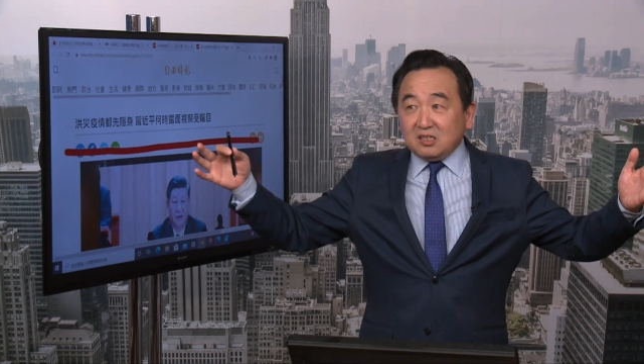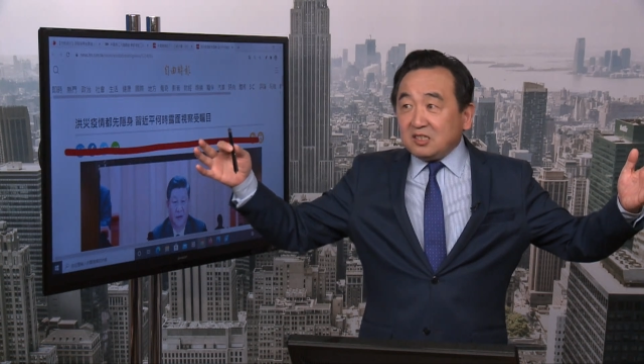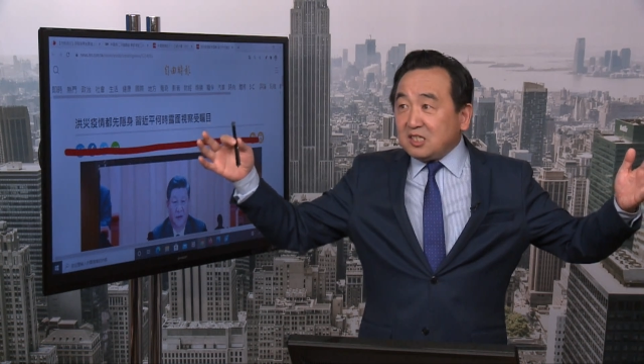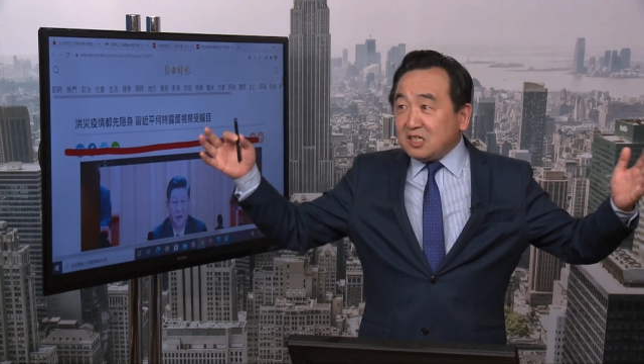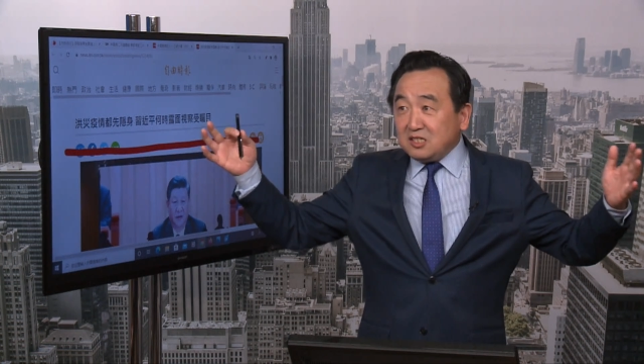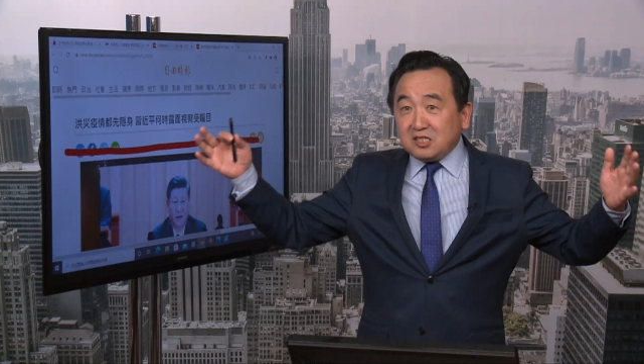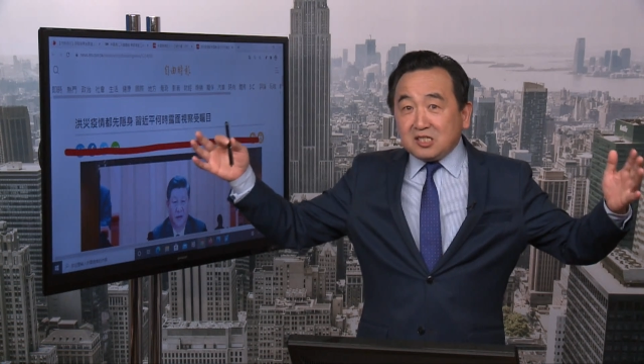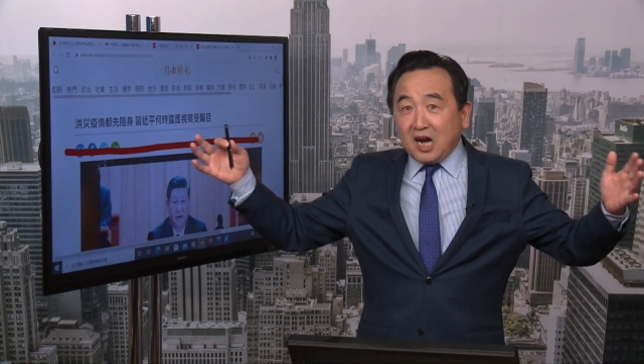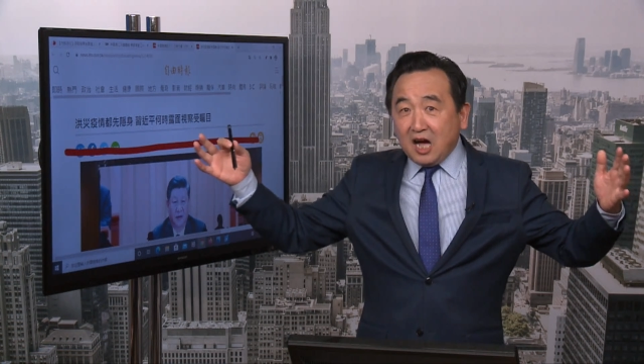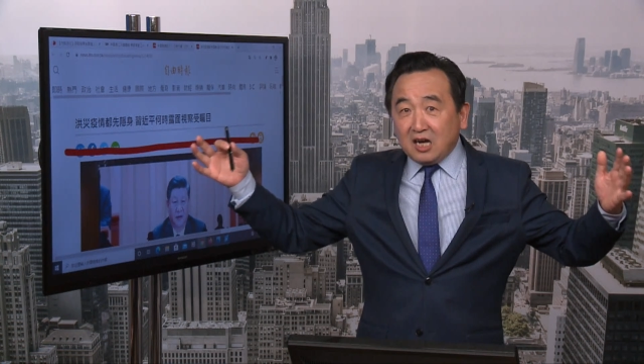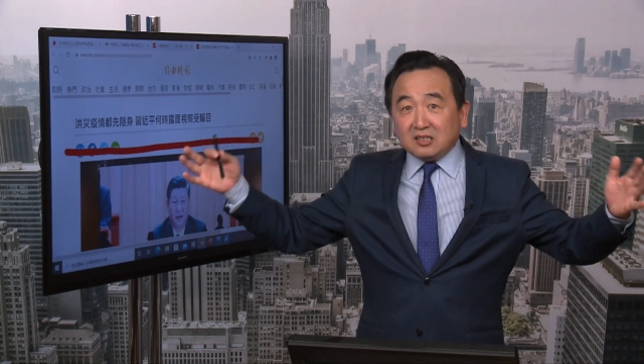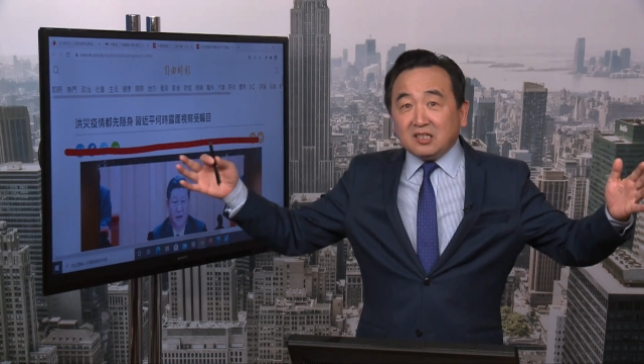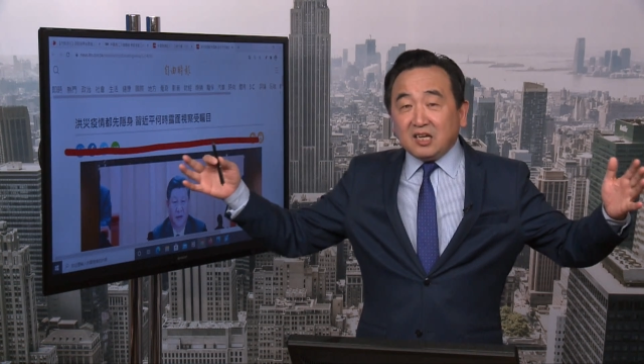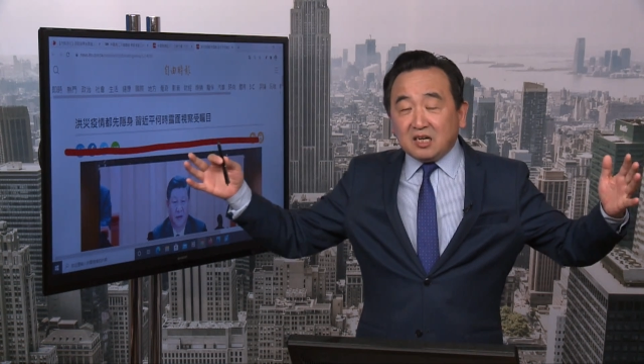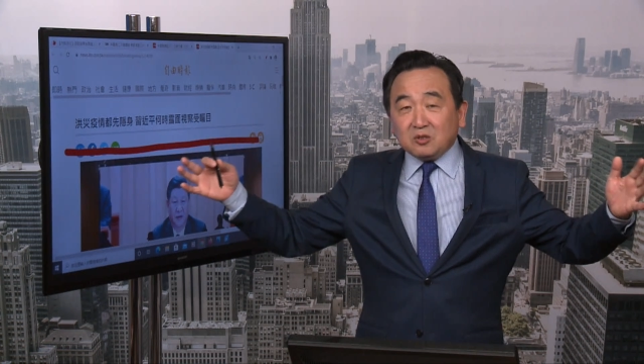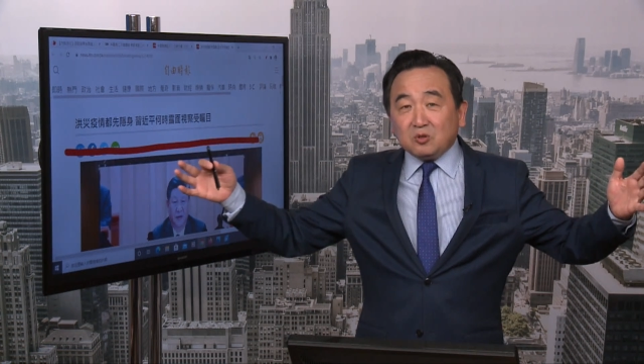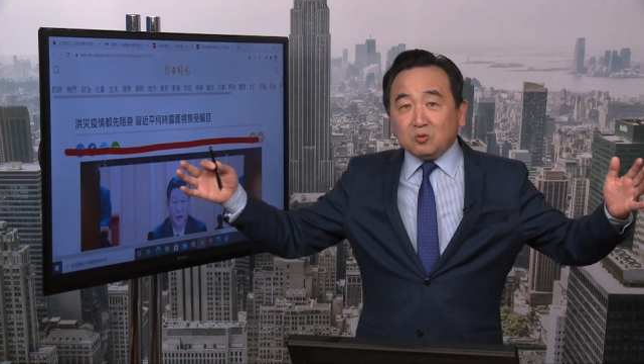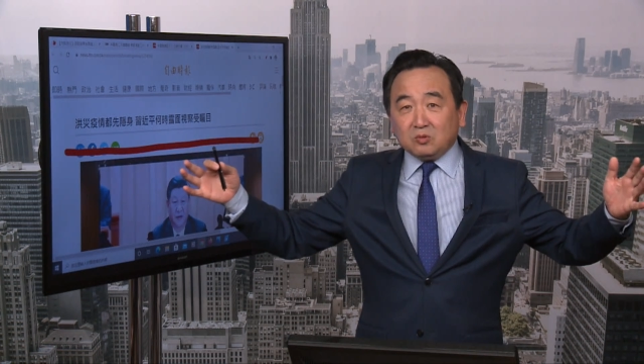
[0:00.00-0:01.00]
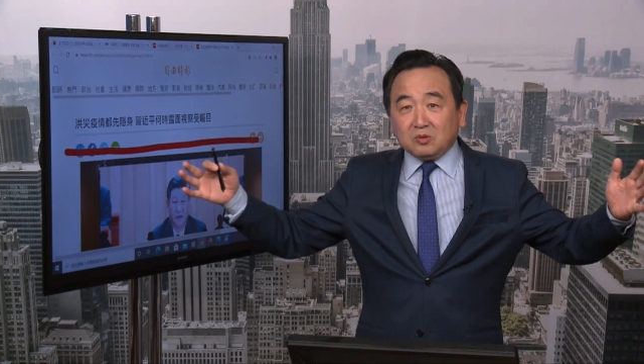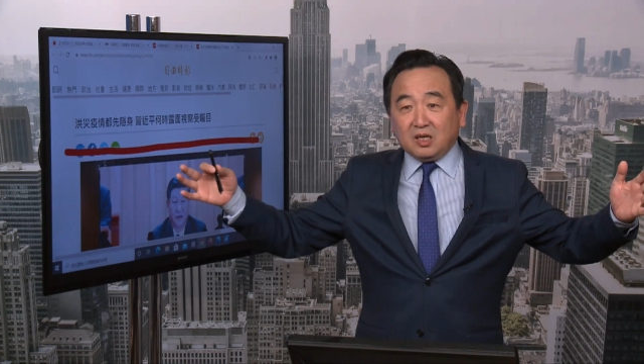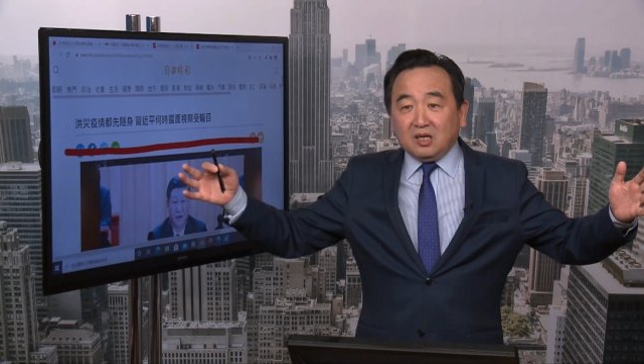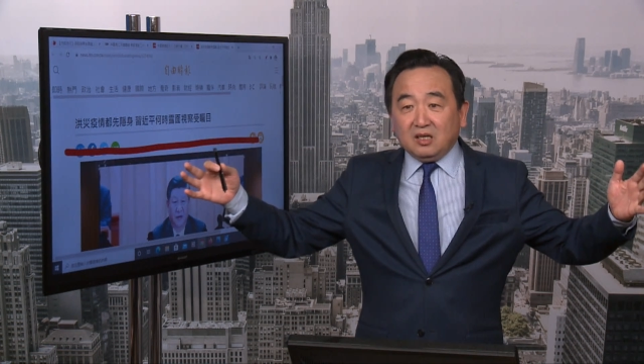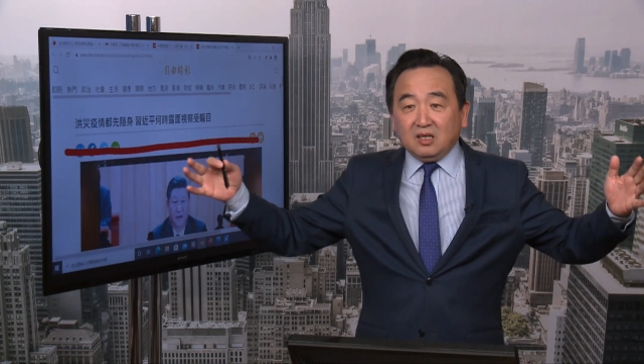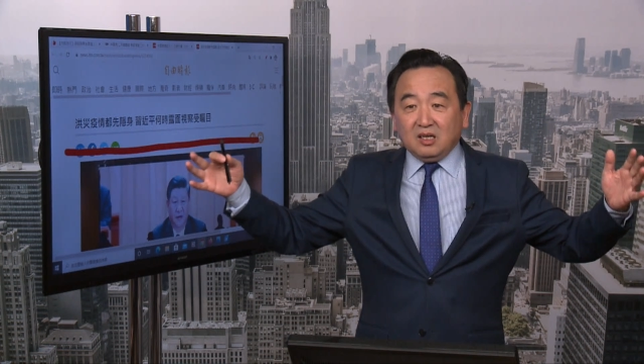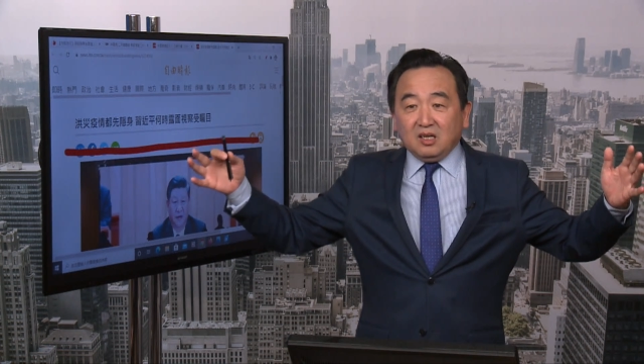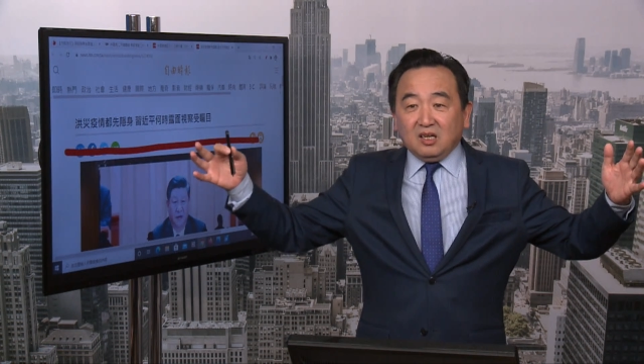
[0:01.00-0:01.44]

镇长江用的，